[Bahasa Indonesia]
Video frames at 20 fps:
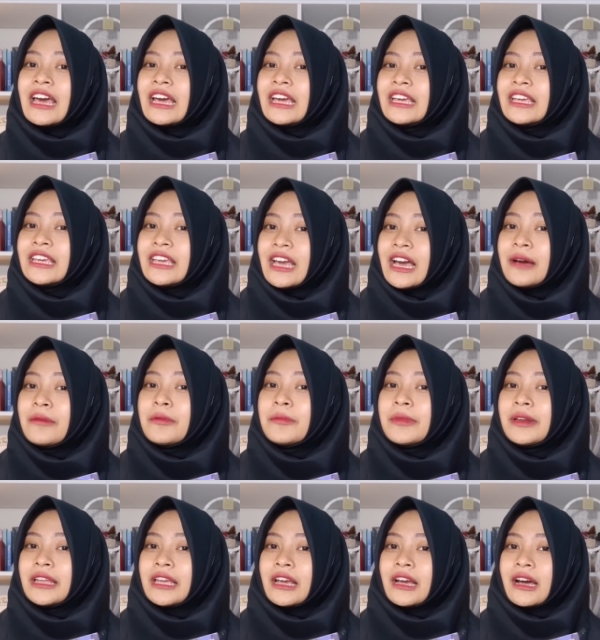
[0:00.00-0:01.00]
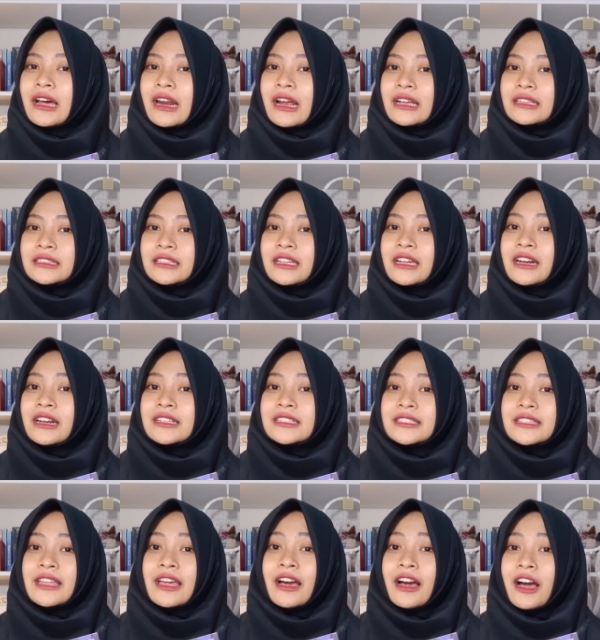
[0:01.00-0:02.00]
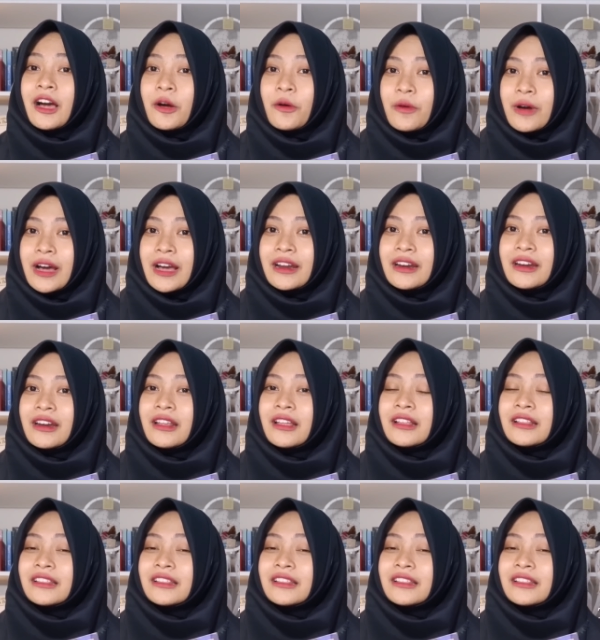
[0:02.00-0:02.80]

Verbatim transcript: ia memiliki karakter setia kawan,